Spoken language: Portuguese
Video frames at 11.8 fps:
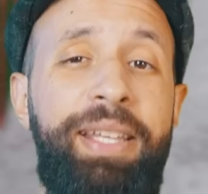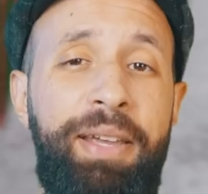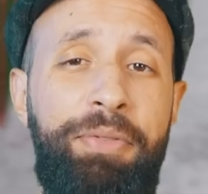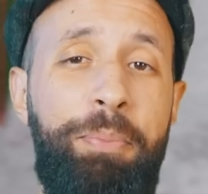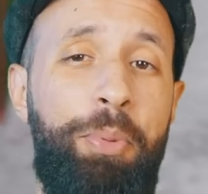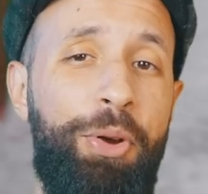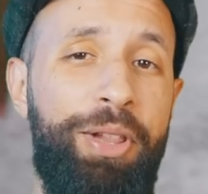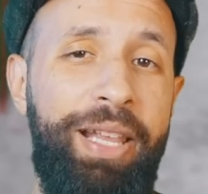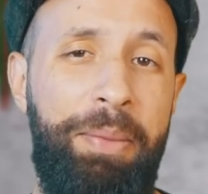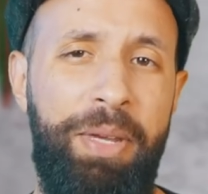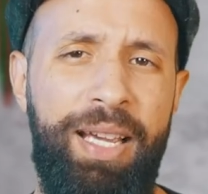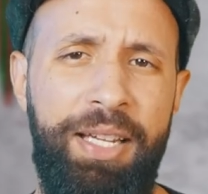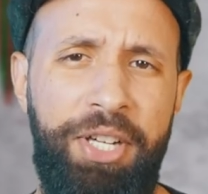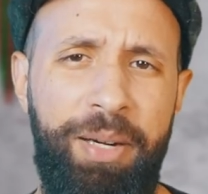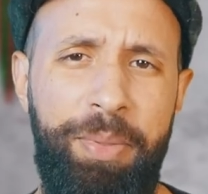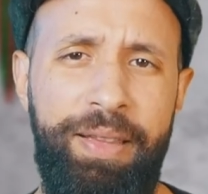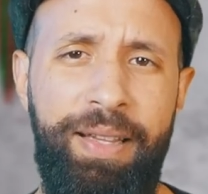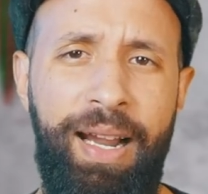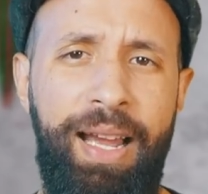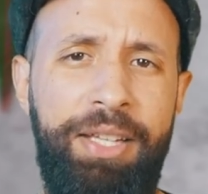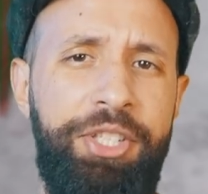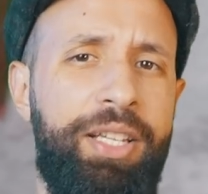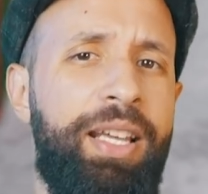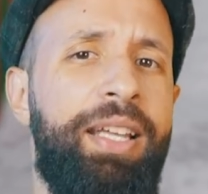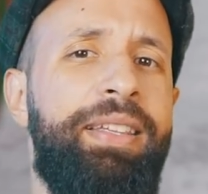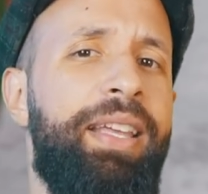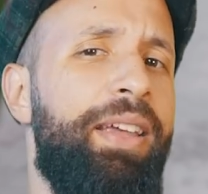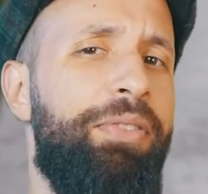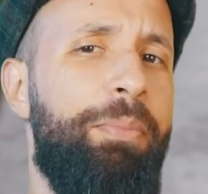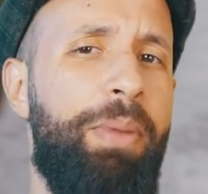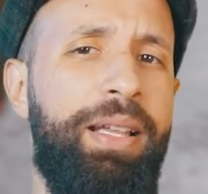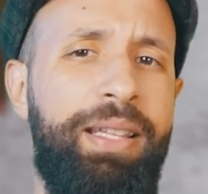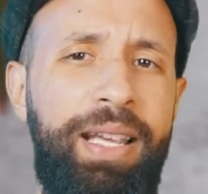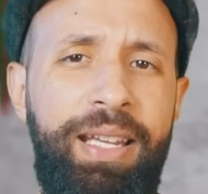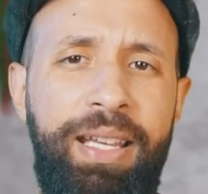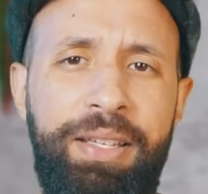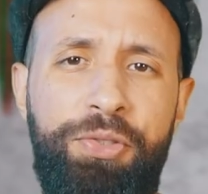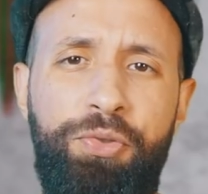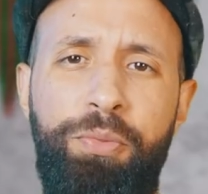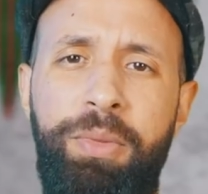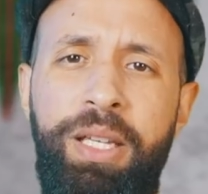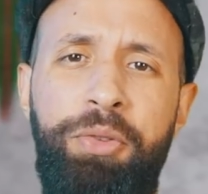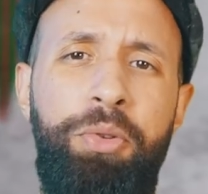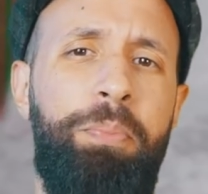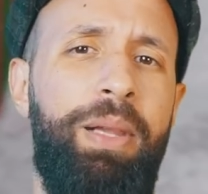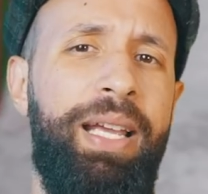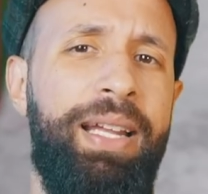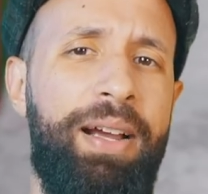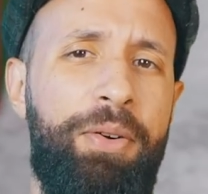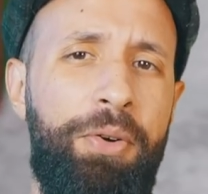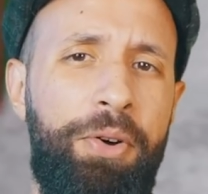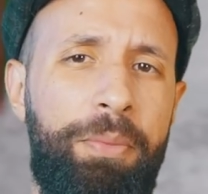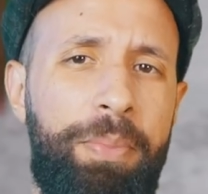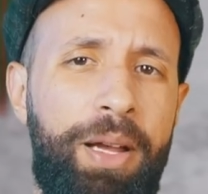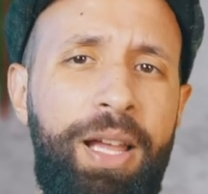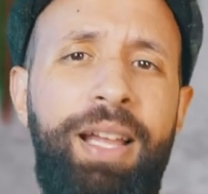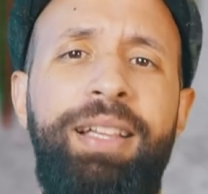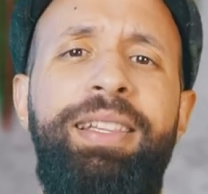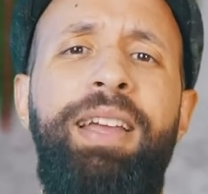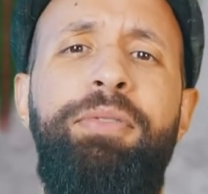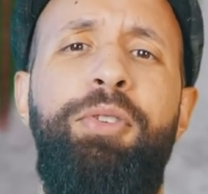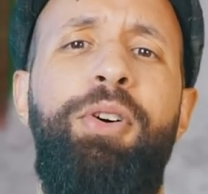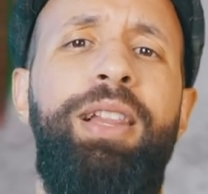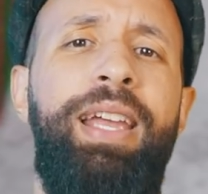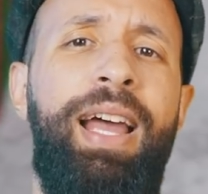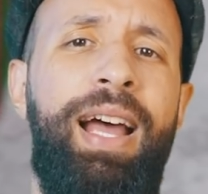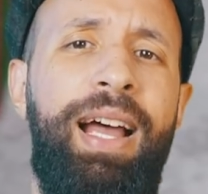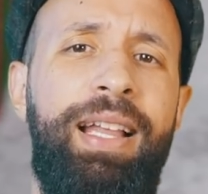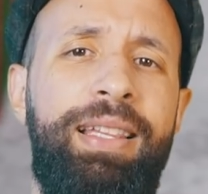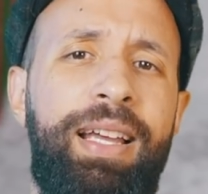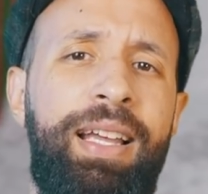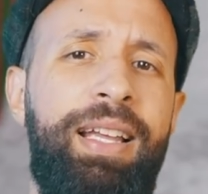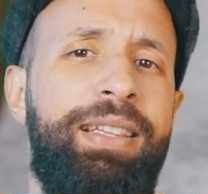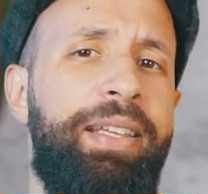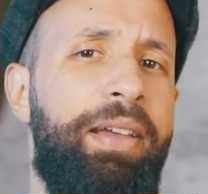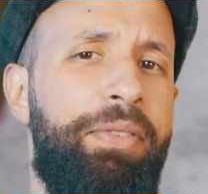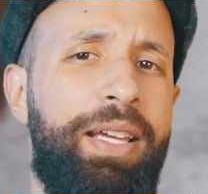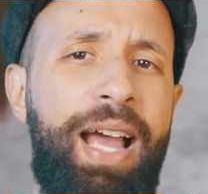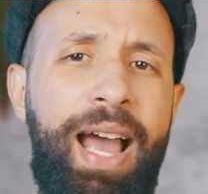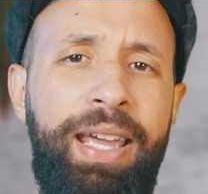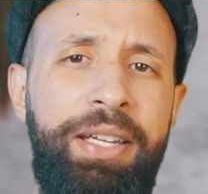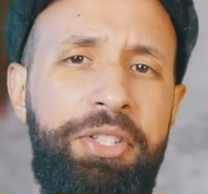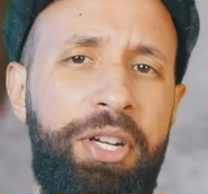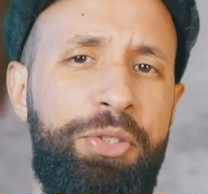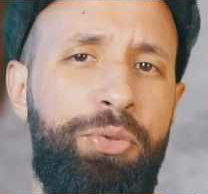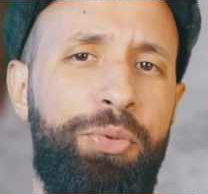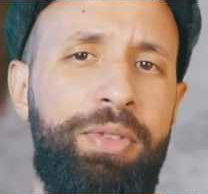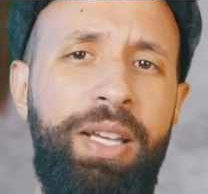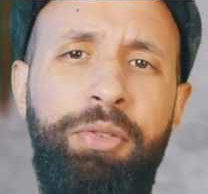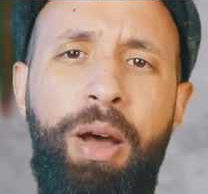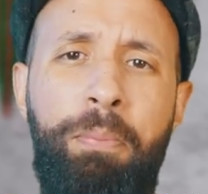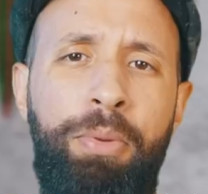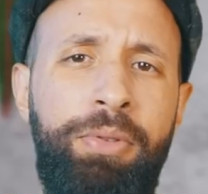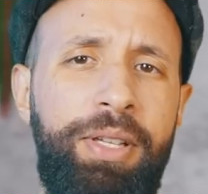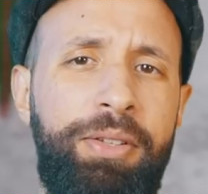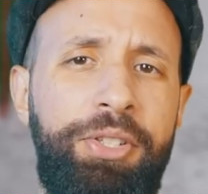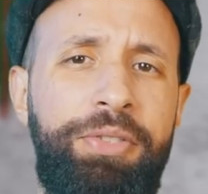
Teve polêmica de arbitragem, teve bandeirinha sumindo em plena Copa, teve goleada, teve Garrincha chutando a bunda do